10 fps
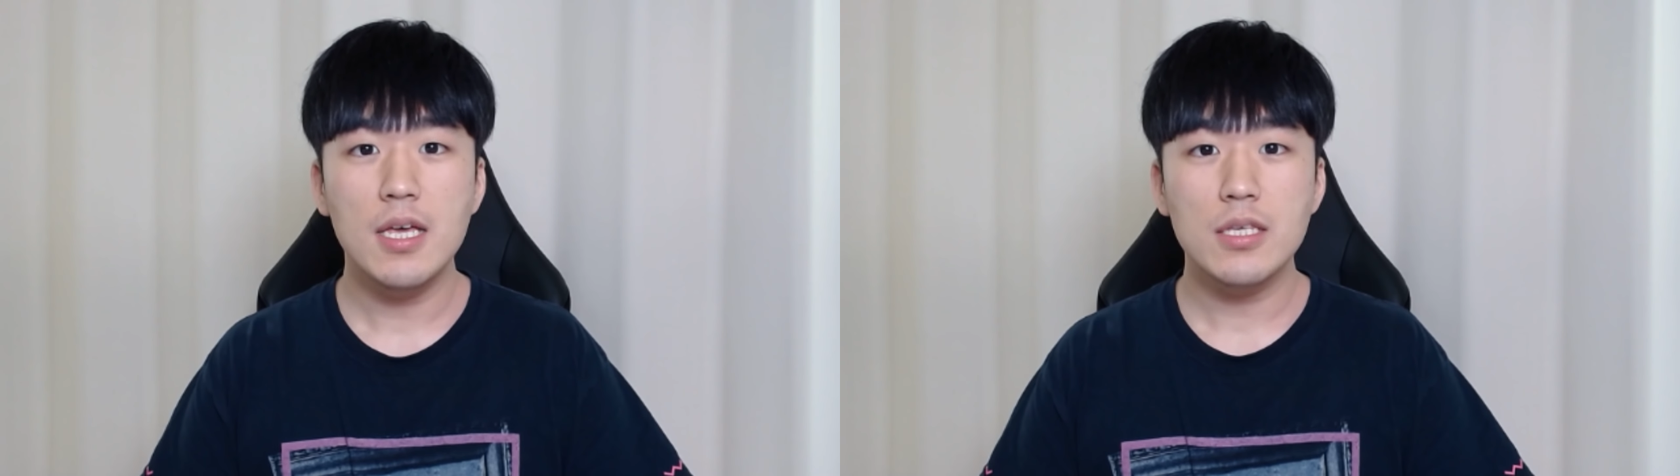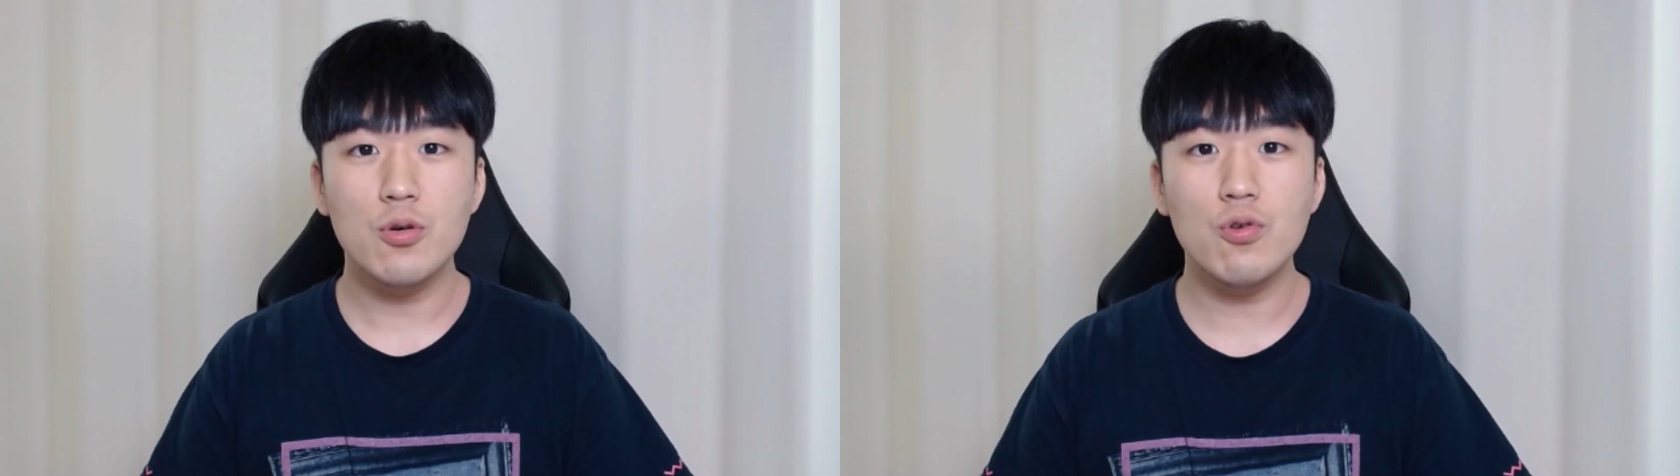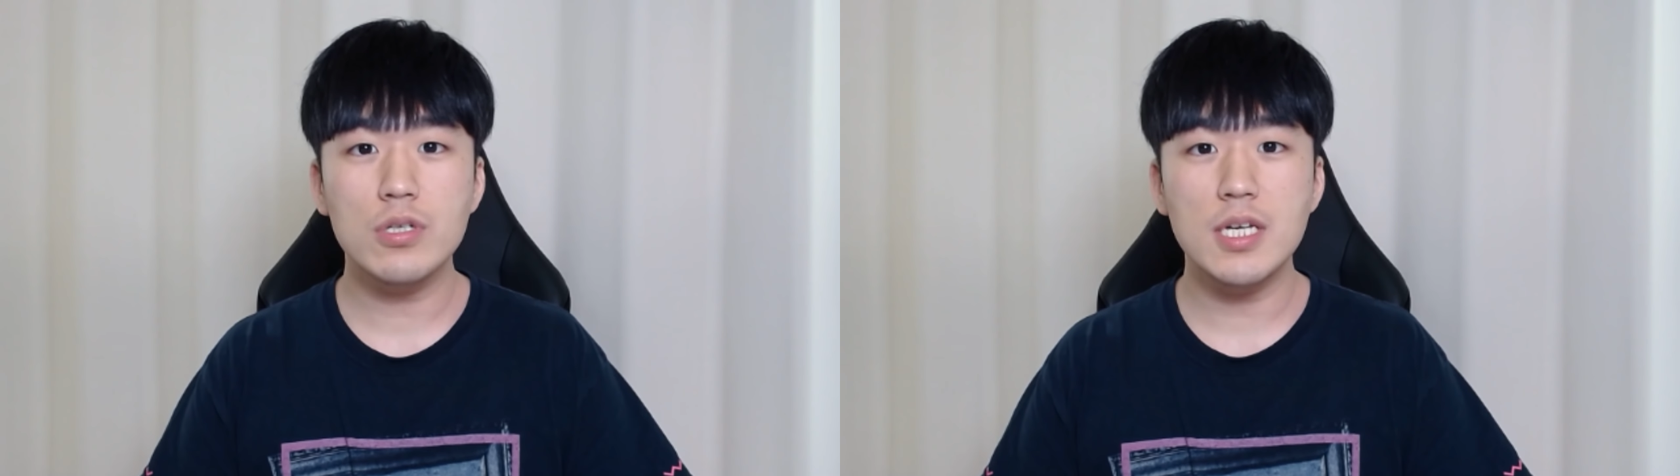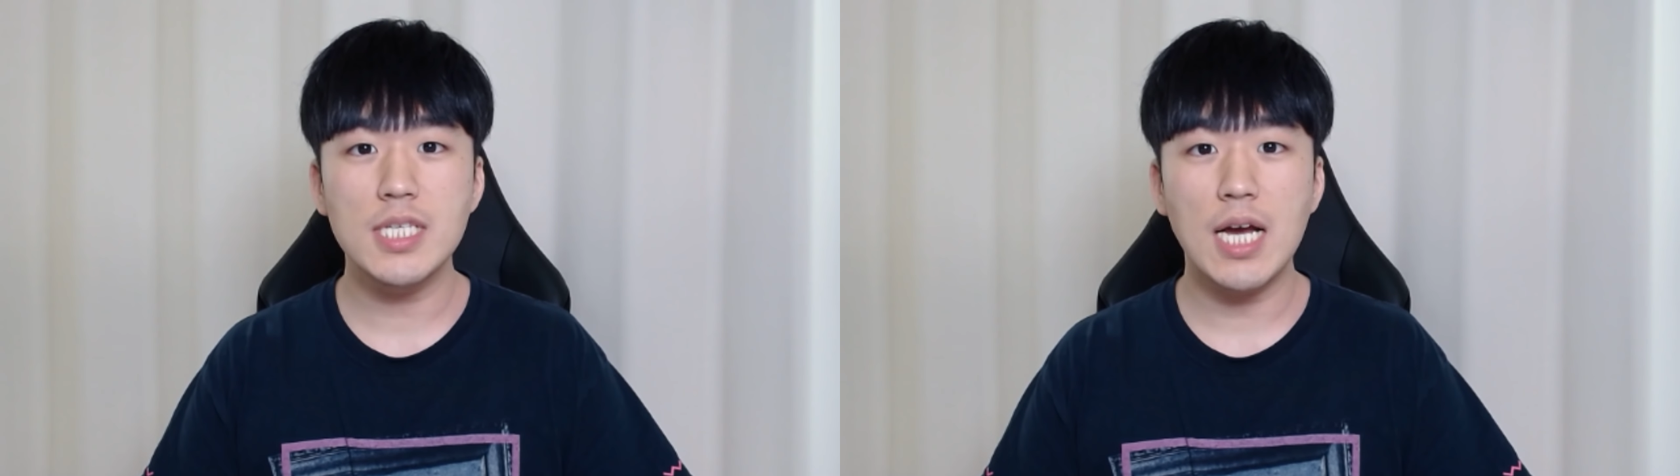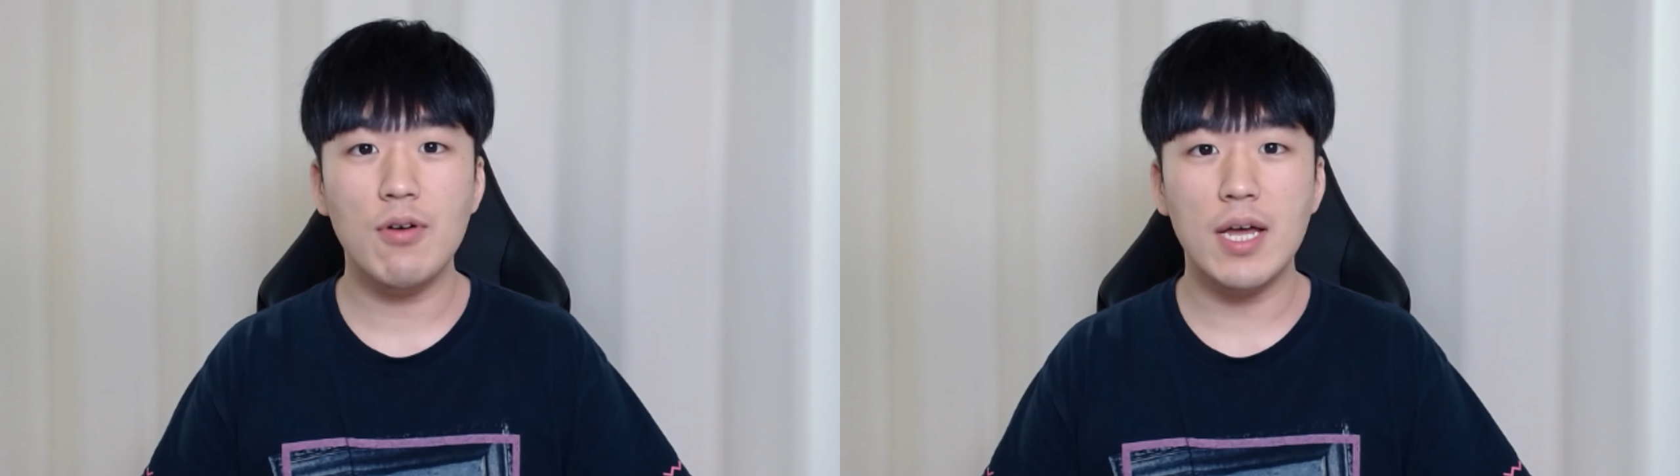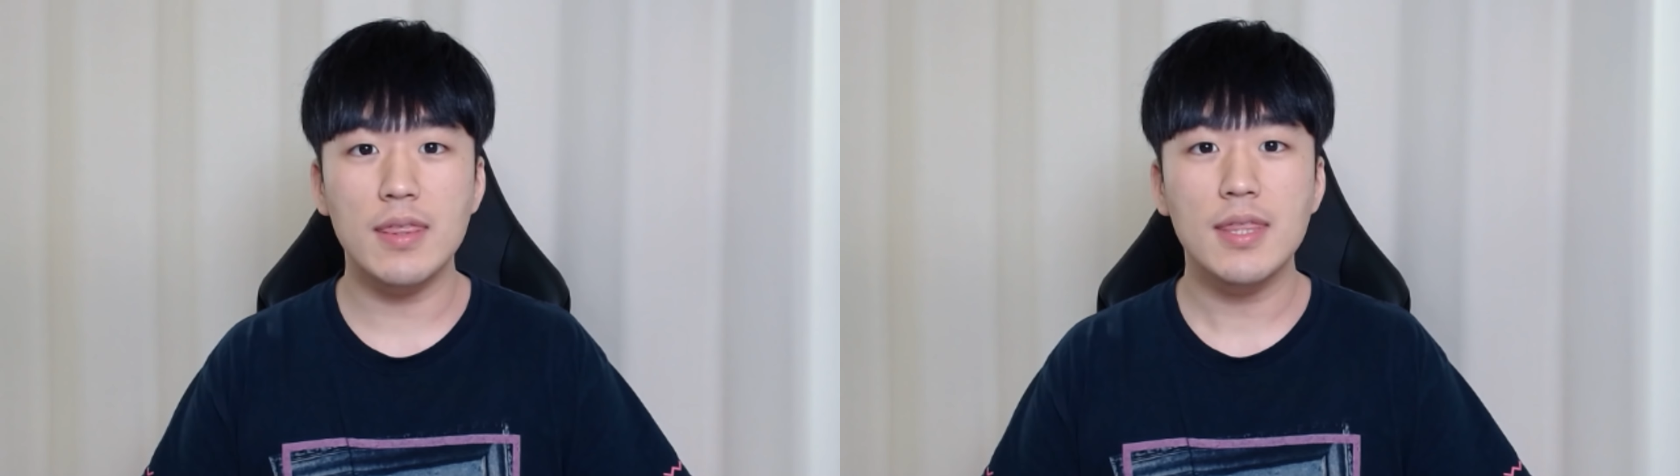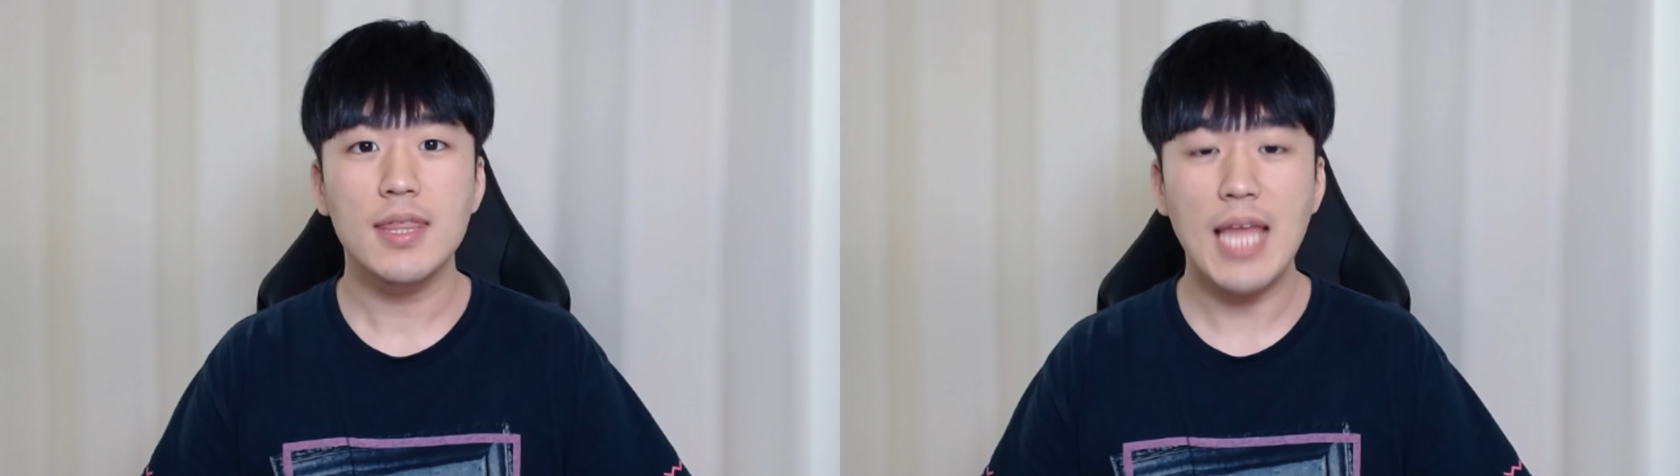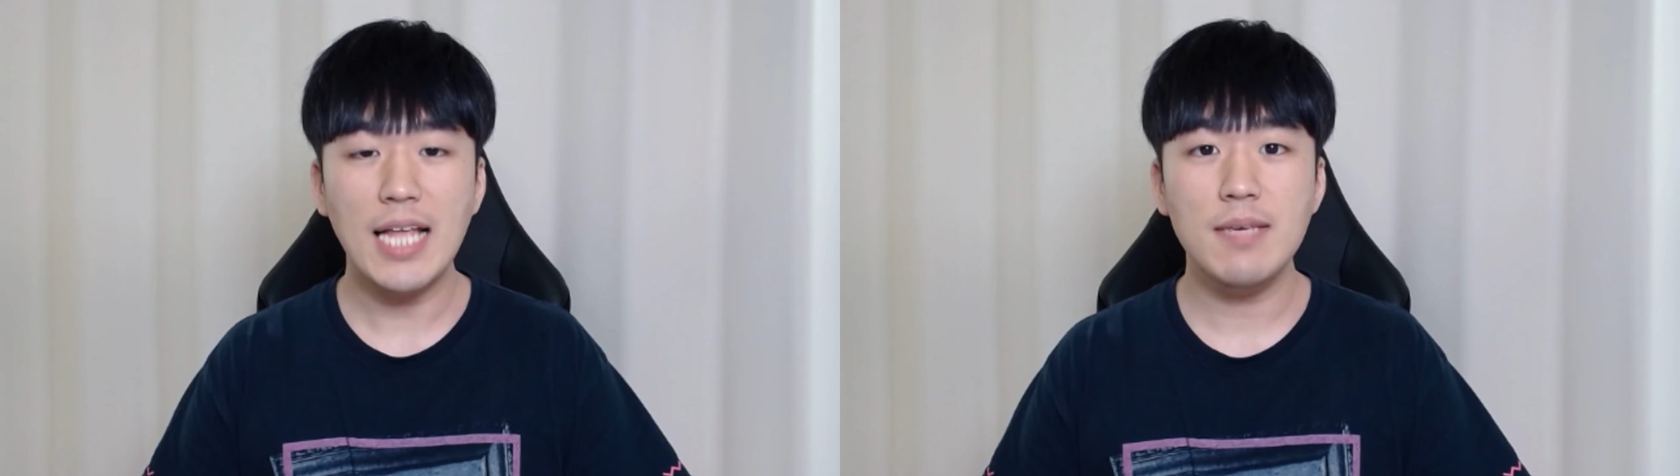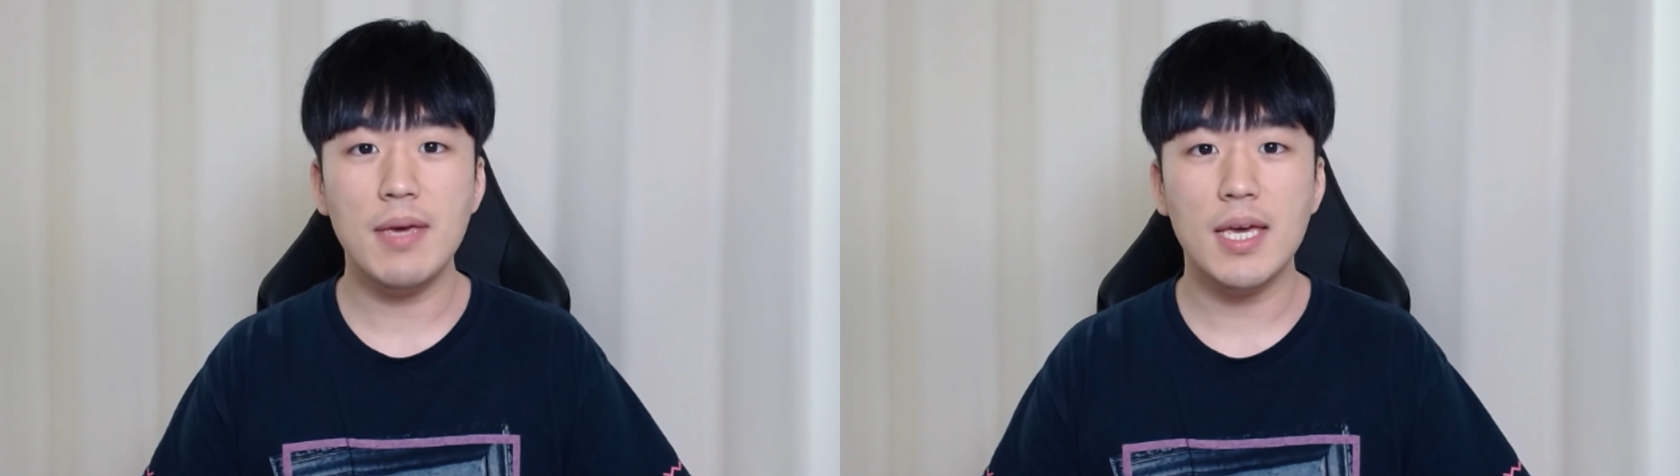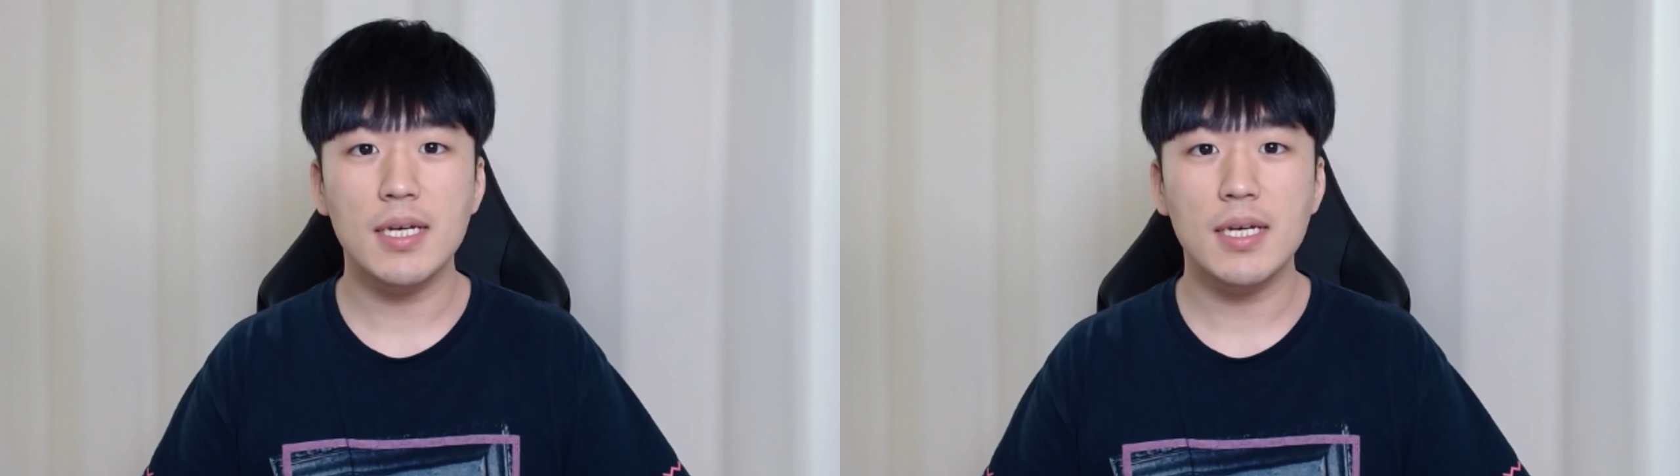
조국 전 장관 따님의